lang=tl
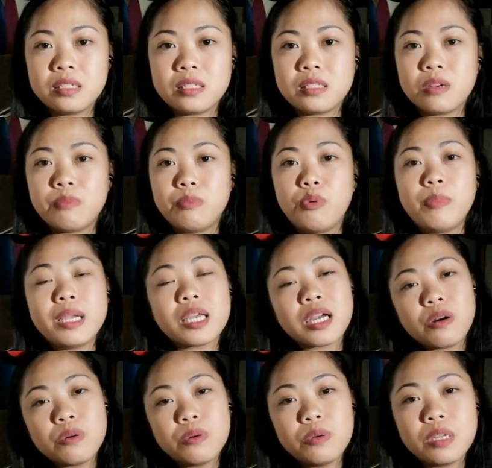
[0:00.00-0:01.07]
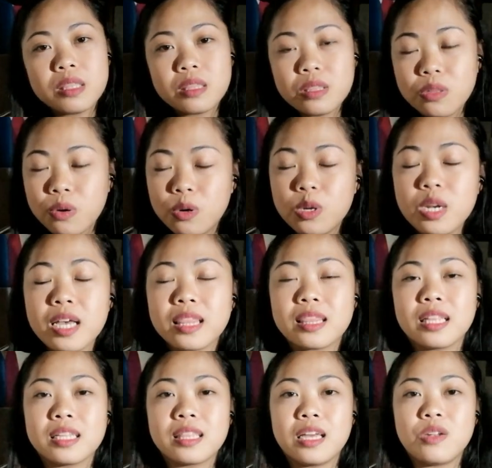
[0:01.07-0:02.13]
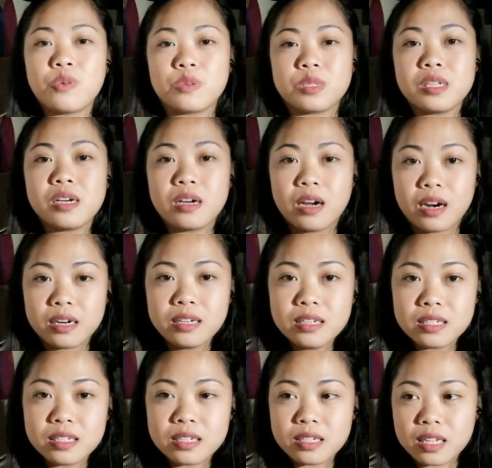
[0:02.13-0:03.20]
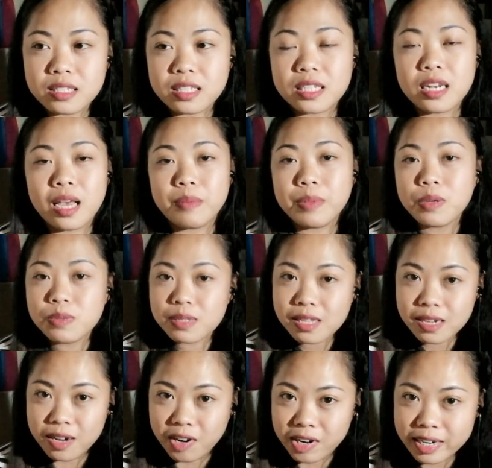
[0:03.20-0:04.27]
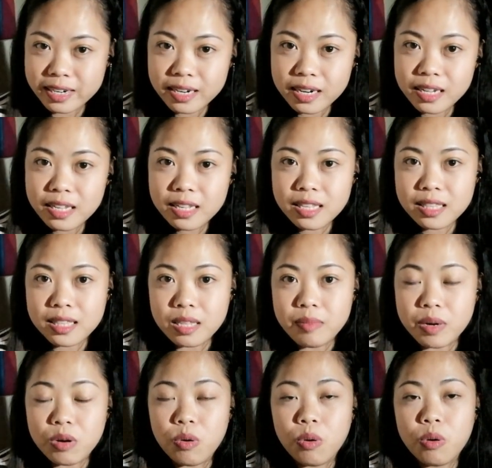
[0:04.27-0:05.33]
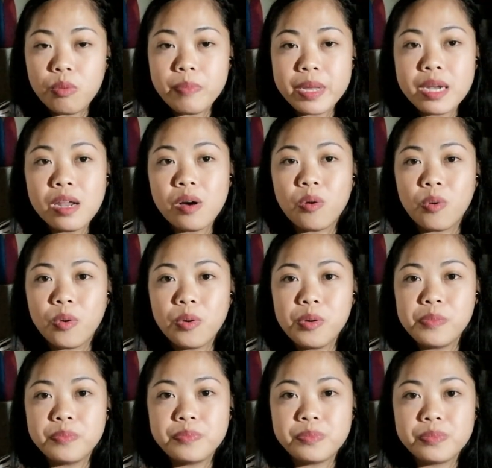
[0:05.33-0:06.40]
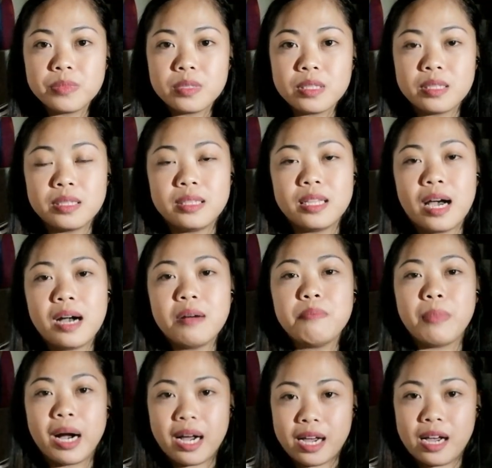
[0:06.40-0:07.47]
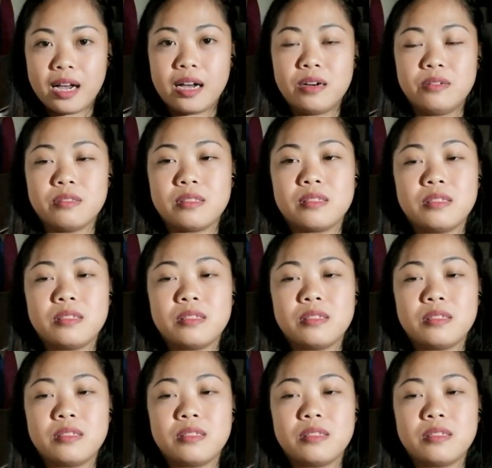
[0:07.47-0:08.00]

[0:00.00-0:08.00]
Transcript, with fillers: So, bumalik ako ulit doon at nagtanong sa guard at sinabi ko sa guard na mag-open ako ng bank account.